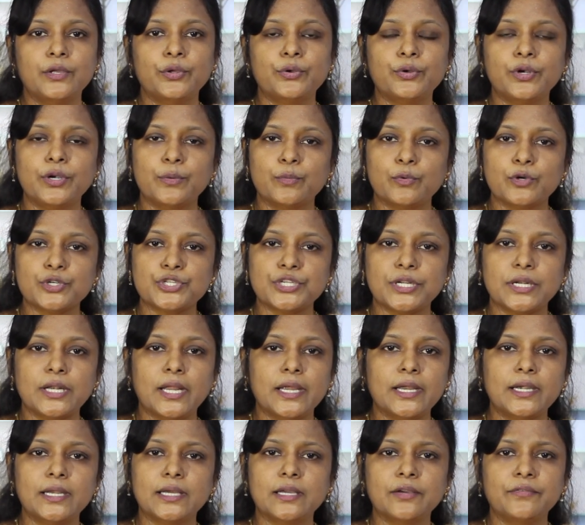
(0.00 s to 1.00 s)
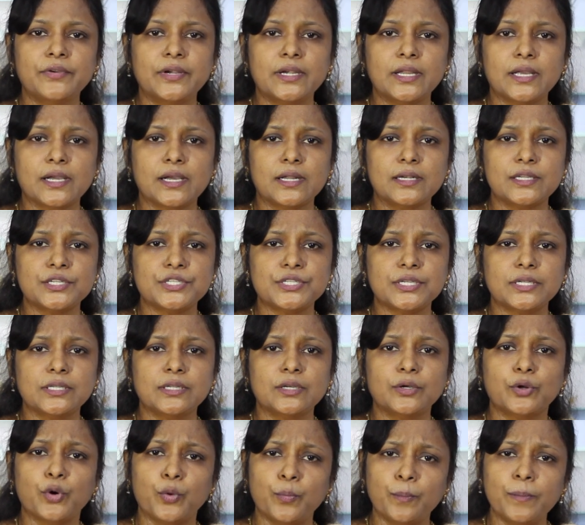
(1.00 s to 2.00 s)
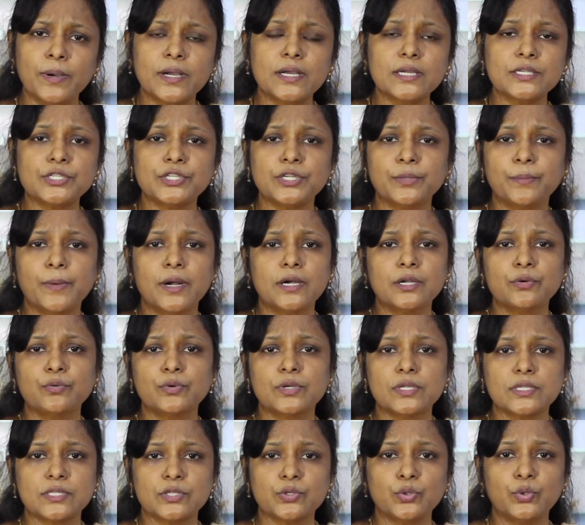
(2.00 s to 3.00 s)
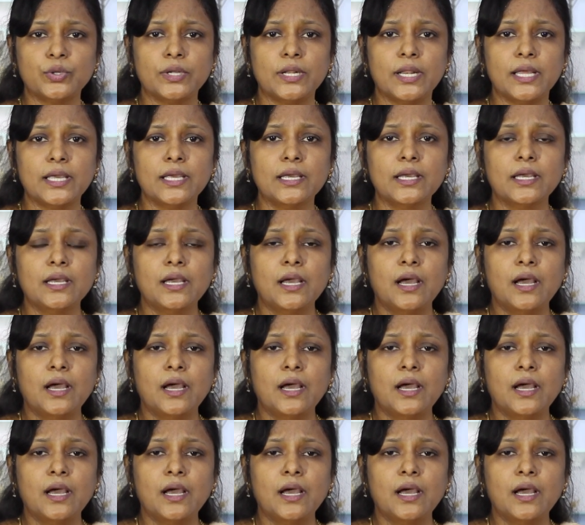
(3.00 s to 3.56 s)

யூரின் மோஷன்லாம் எடுக்க வேண்டிய கண்டிஷன் ரொம்ப கஷ்டமான ஒரு சூழ்நிலை